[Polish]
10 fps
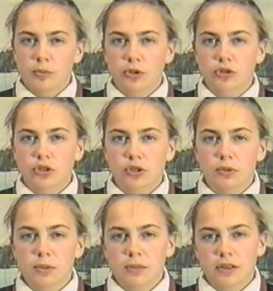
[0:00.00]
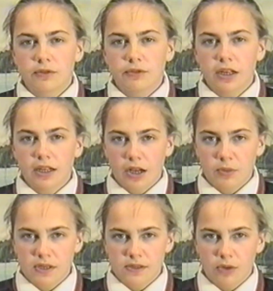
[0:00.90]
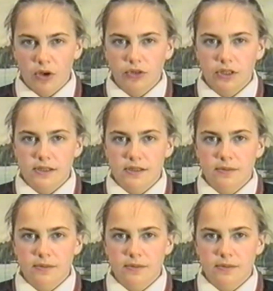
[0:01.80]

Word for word: pod tytułem Wiele hałasu o nic.